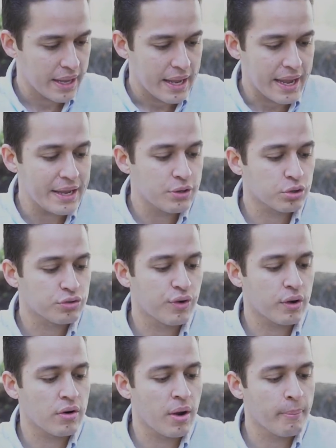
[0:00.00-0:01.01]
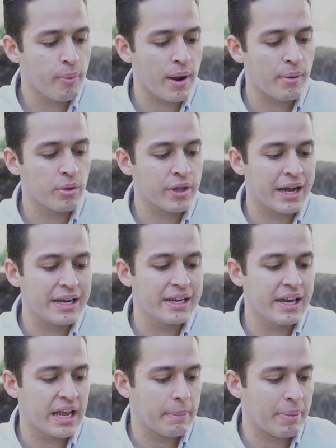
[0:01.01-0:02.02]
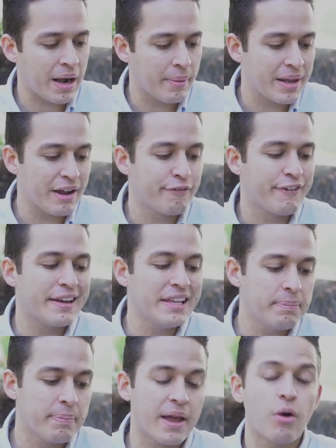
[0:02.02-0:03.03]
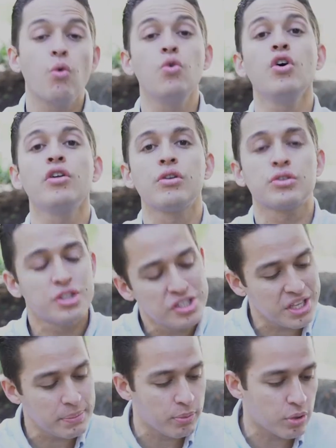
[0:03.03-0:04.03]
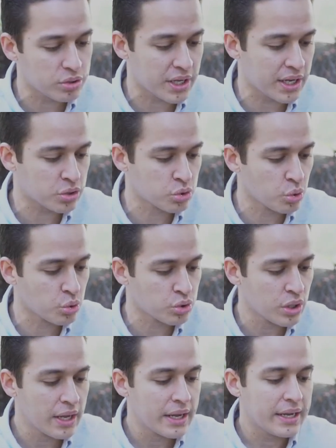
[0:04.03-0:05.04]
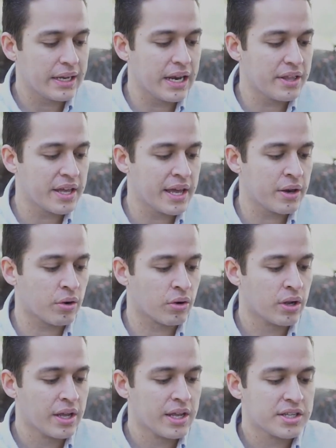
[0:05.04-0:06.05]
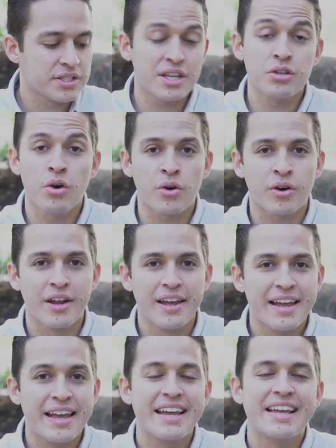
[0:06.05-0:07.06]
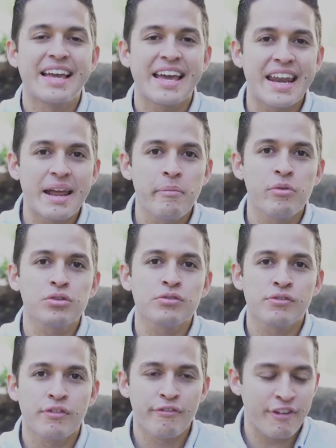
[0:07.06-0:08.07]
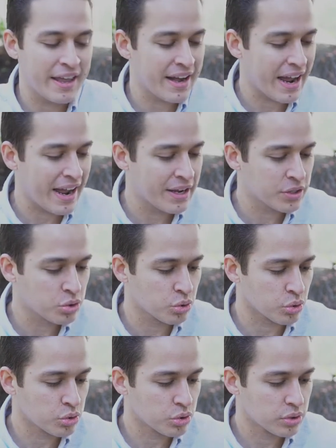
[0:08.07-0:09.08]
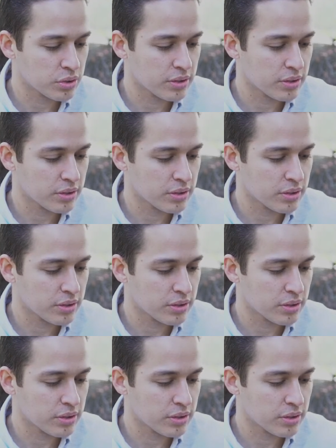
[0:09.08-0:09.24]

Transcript: Ellos fueron a un pueblo de Galilea para ver a Felipe, uno de los discípulos de Jesús, y le dijeron, Señor, queremos ver a Jesús.